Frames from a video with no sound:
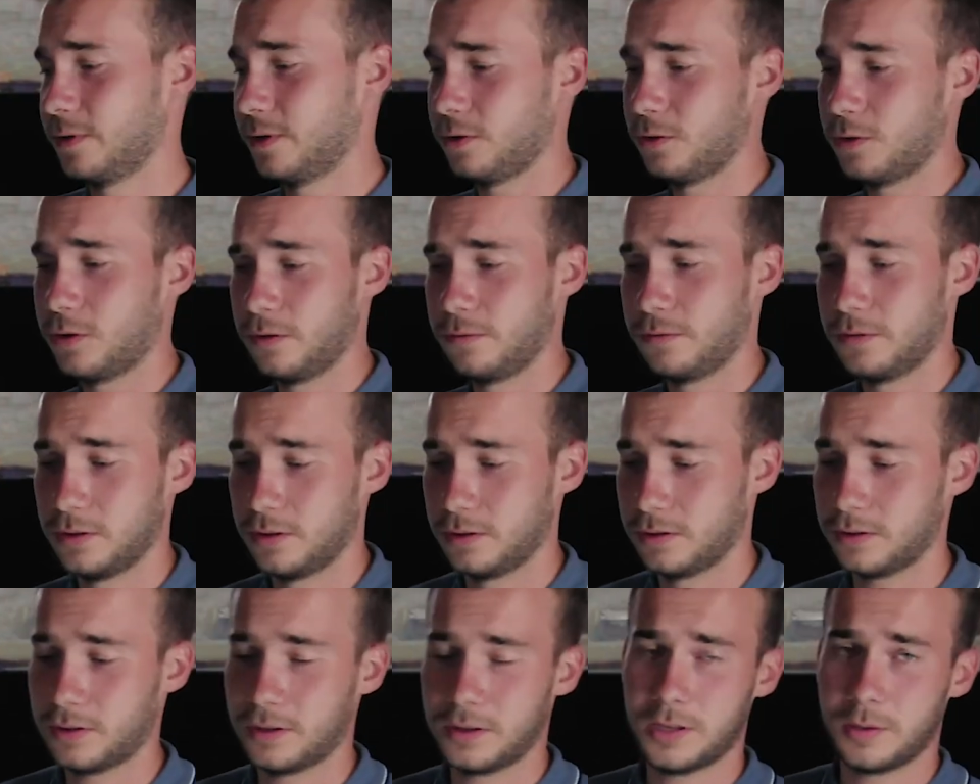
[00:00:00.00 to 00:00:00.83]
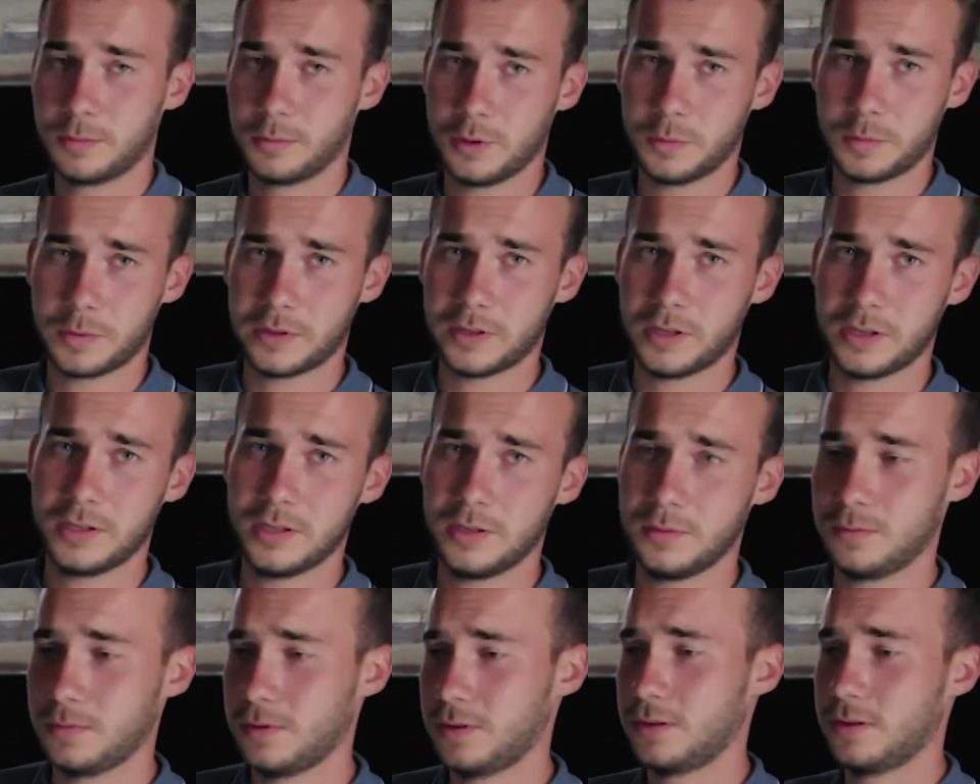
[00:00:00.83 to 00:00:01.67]
итоге выйдет. Когда мы ее
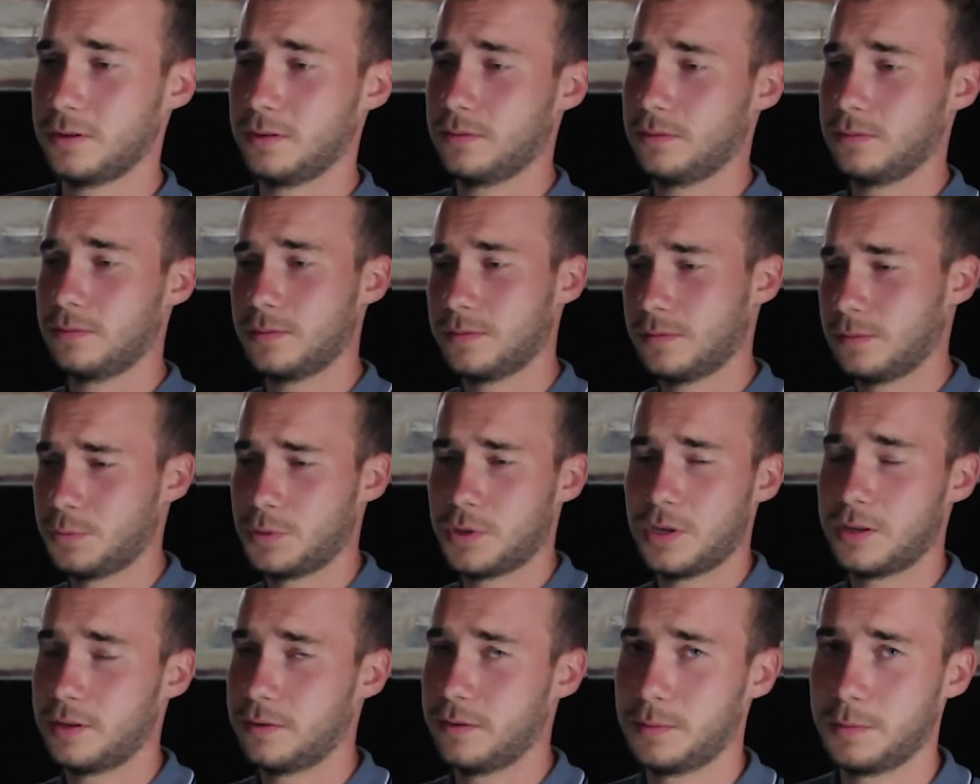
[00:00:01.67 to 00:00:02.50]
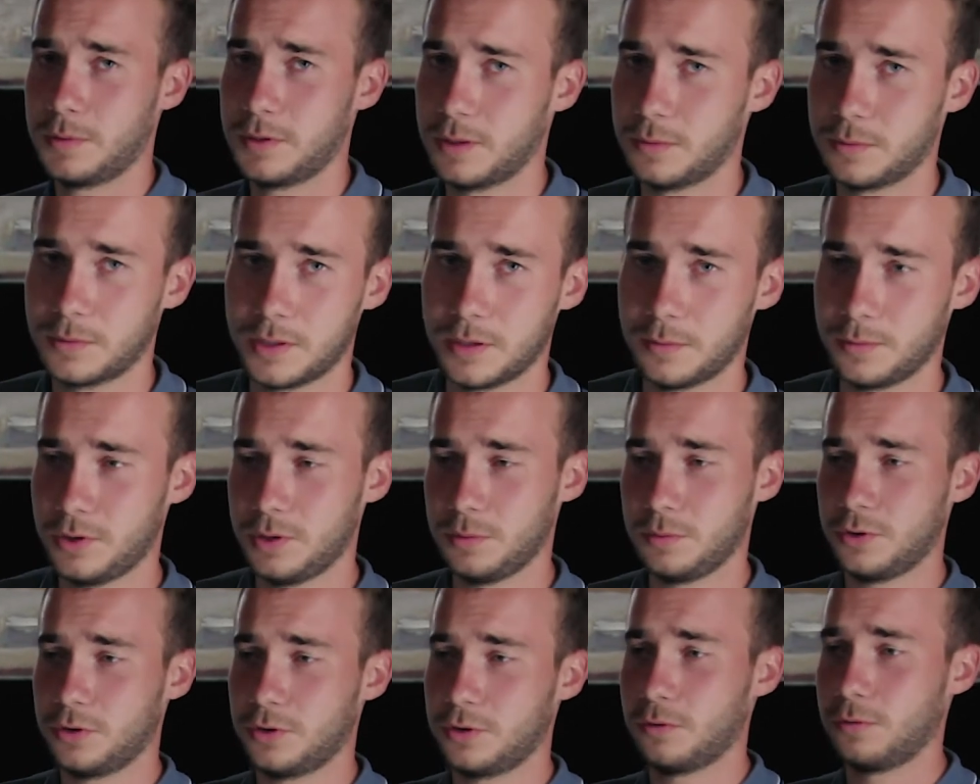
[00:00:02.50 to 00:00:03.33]
продадим, мы обязательно об этом
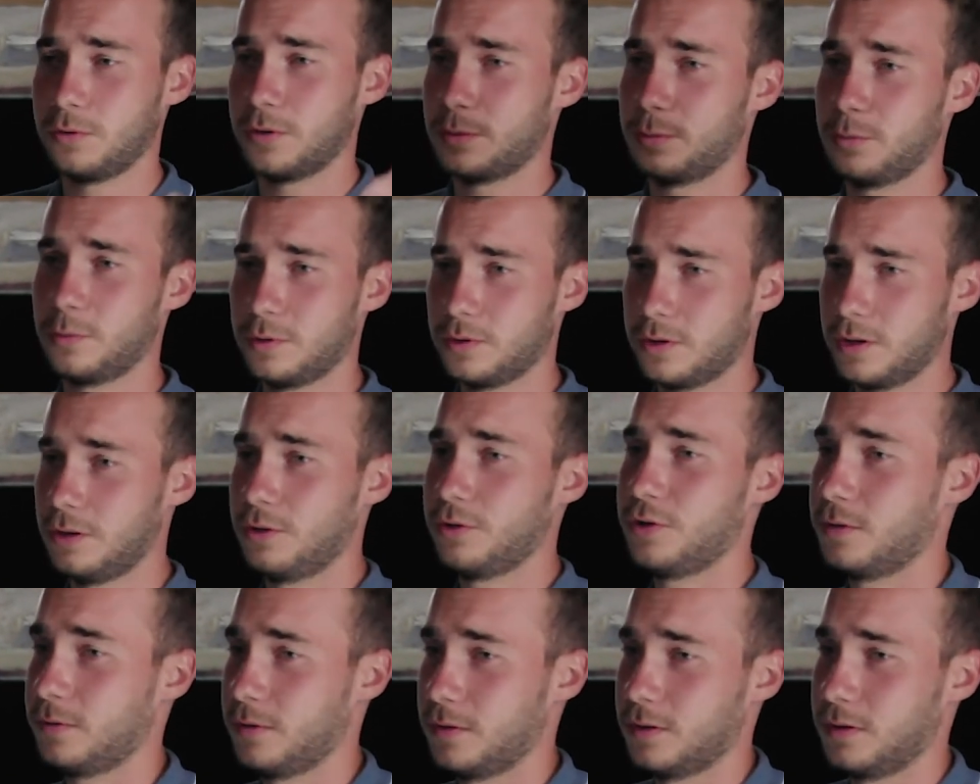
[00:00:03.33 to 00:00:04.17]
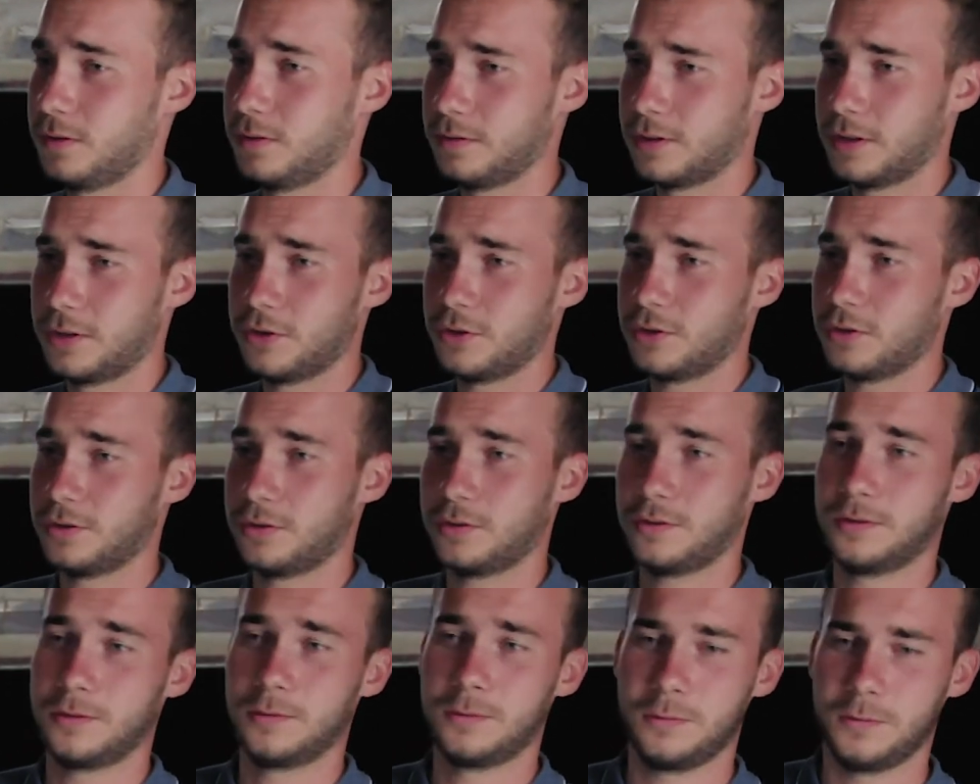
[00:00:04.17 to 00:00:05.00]
сообщим, и что у нас будет следующее, вы, конечно
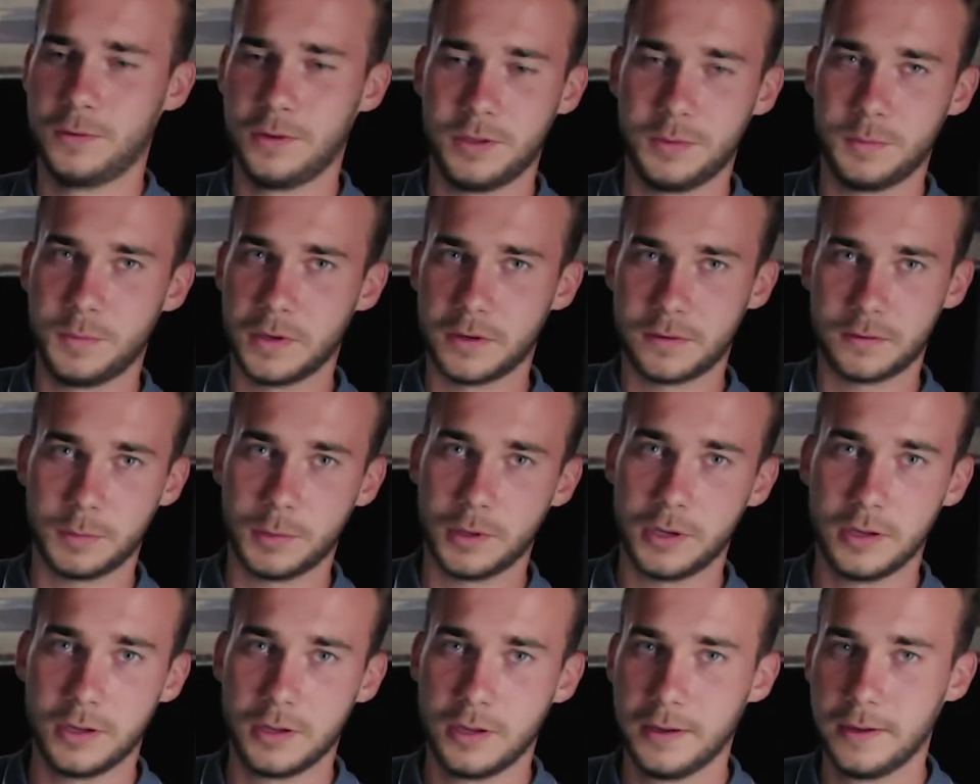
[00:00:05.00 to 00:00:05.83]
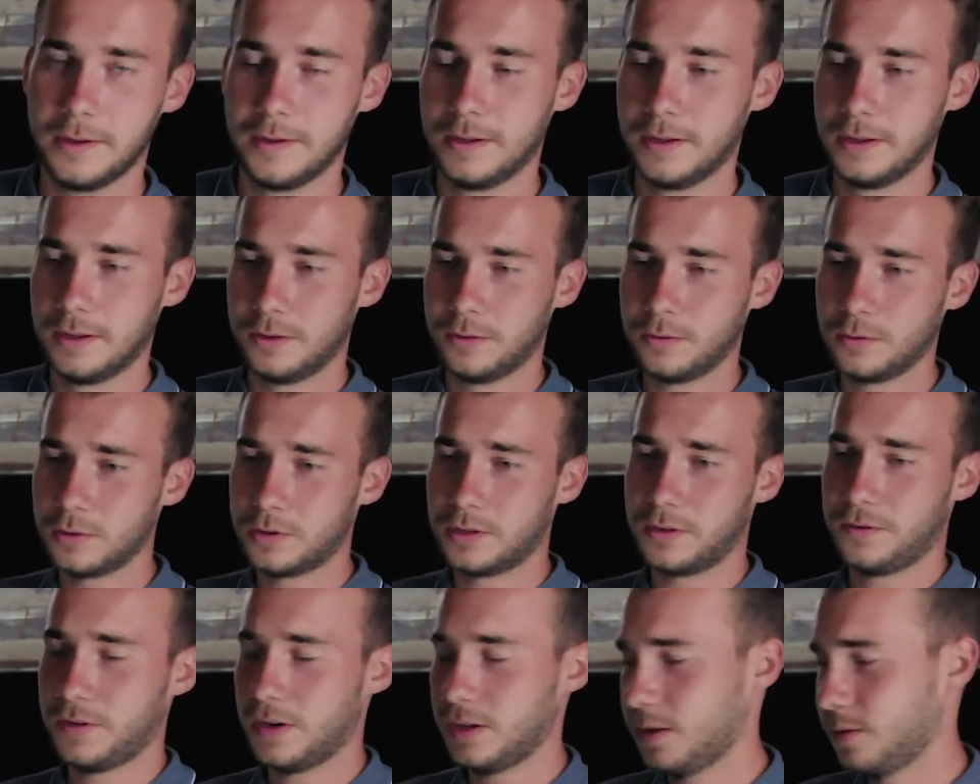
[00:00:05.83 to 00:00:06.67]
же, увидите первыми. Но
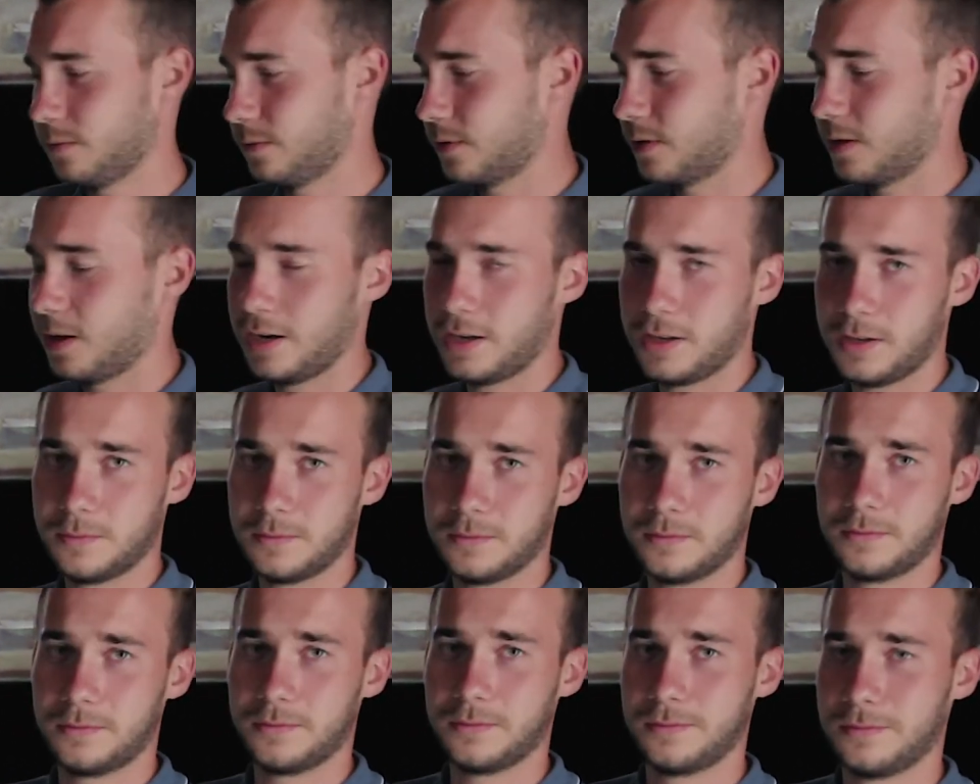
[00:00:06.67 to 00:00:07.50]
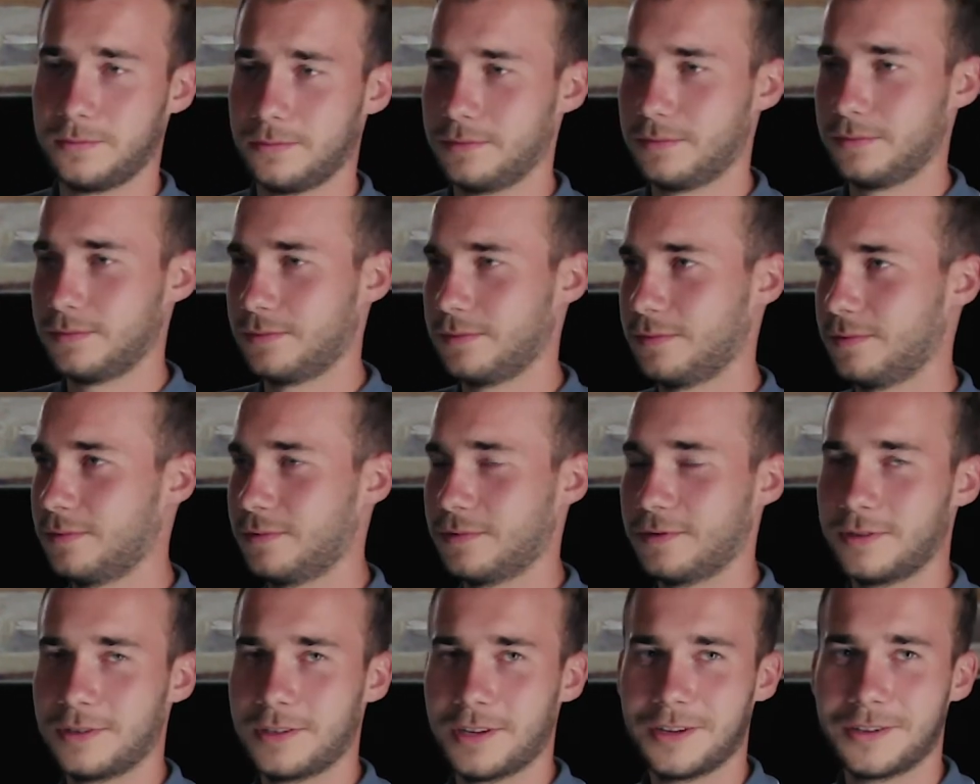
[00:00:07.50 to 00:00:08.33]
давайте взглянем
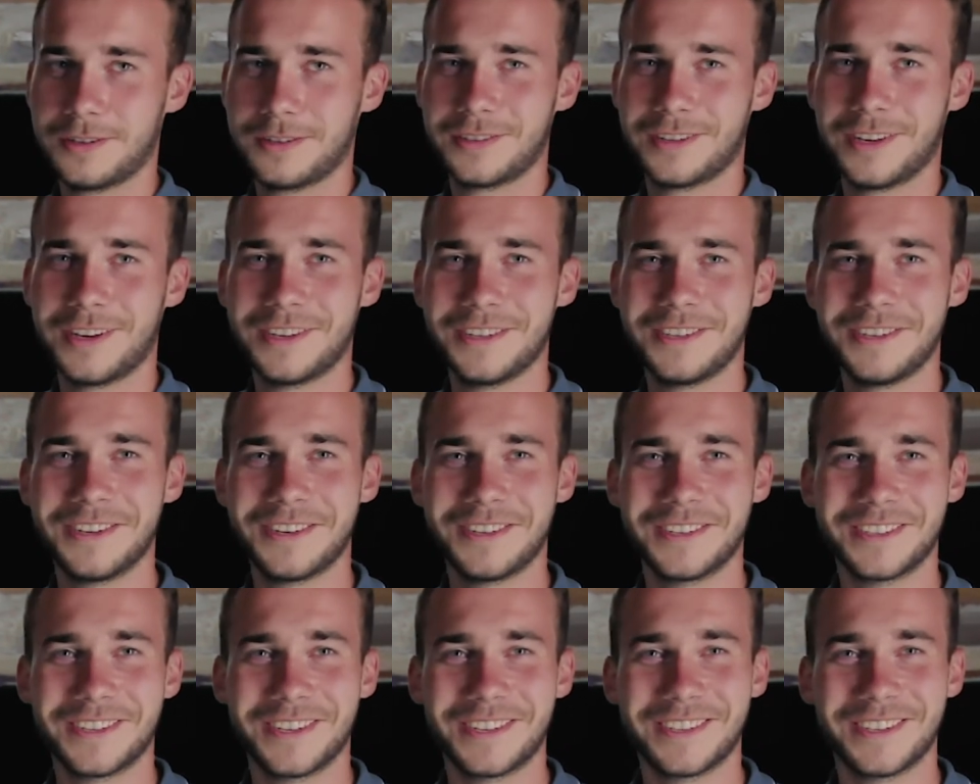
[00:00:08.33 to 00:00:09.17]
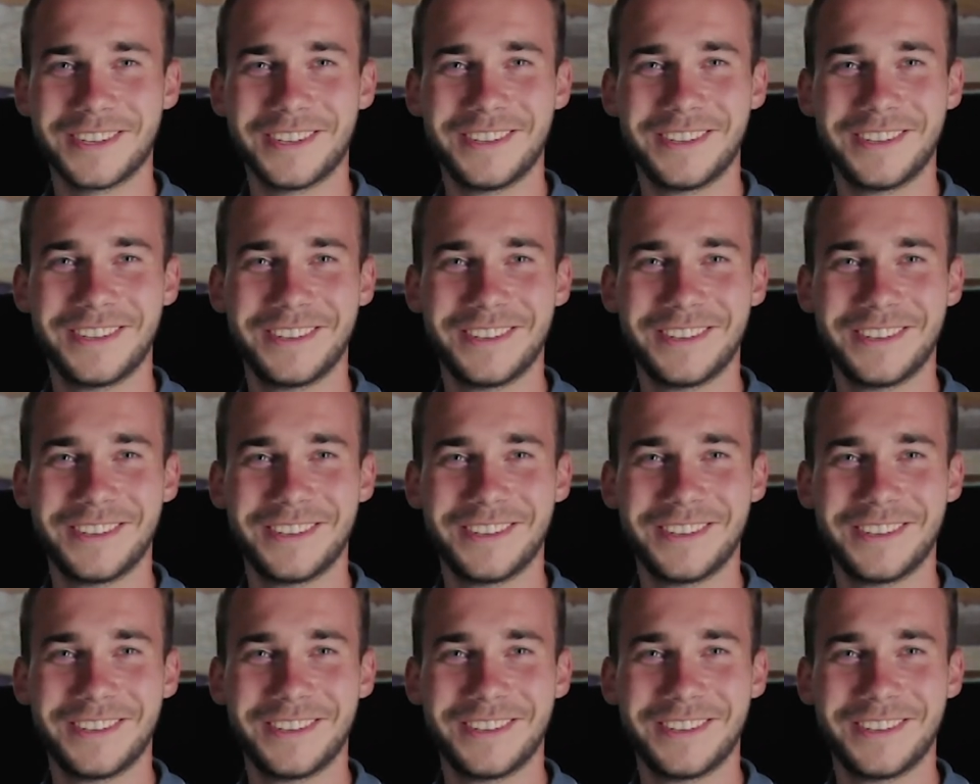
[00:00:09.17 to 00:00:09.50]
как, как Серый сказал?